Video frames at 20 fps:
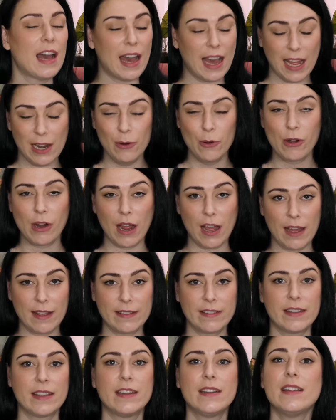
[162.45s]

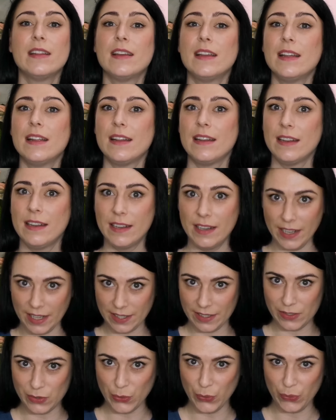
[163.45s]
Alokasien.
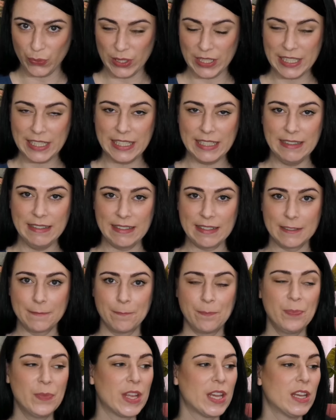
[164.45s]
Nicht zu viel
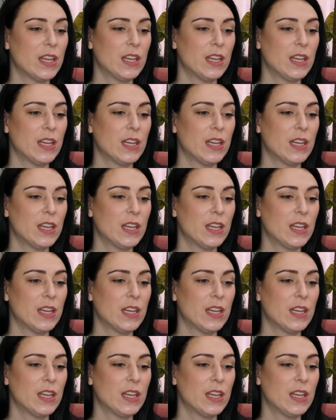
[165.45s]
gießen.